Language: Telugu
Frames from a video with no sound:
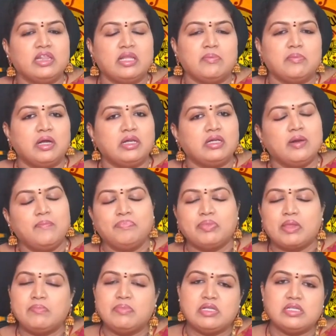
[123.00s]
వెళ్తే మాత్రం
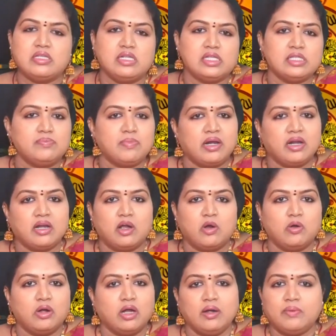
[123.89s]
బిజినెస్ పరంగా
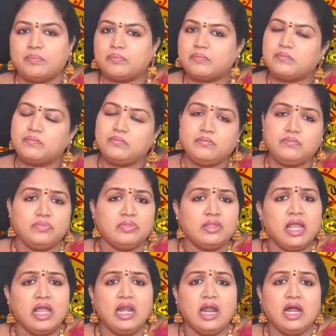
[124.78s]
కూడా
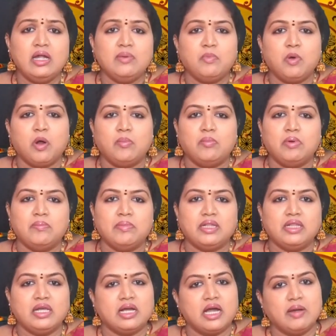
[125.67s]
ఎలాంటి ప్రాబ్లం
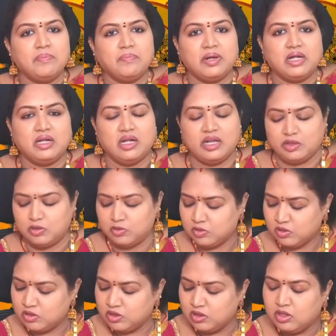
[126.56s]
అయితే కనిపెట్టలేదు
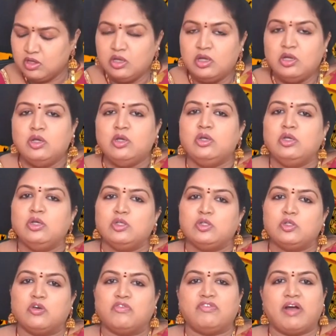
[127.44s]

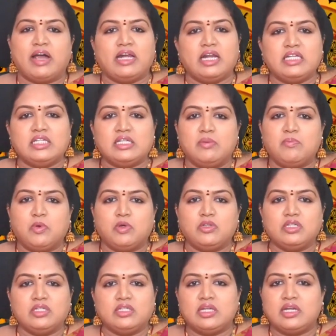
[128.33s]
సో ఫైనాన్షియల్
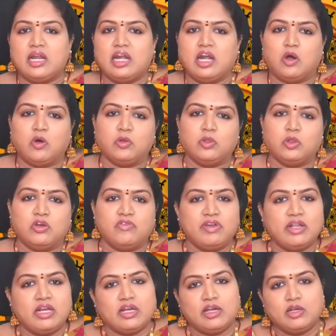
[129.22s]
పొజిషన్ ఎలా ఉందో
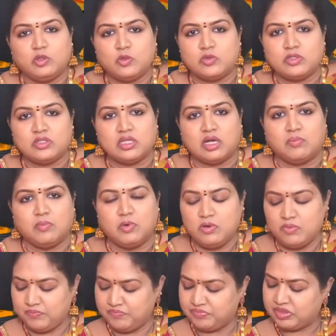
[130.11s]
వీరికి చూస్తాము
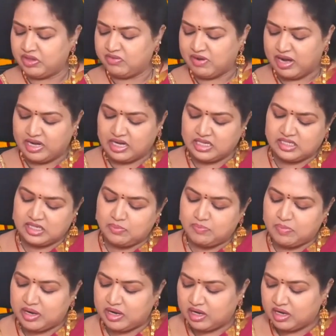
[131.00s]
ఫైనాన్షియల్
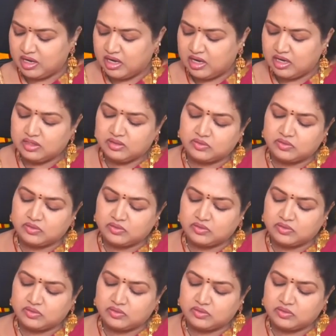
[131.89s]
పరంగా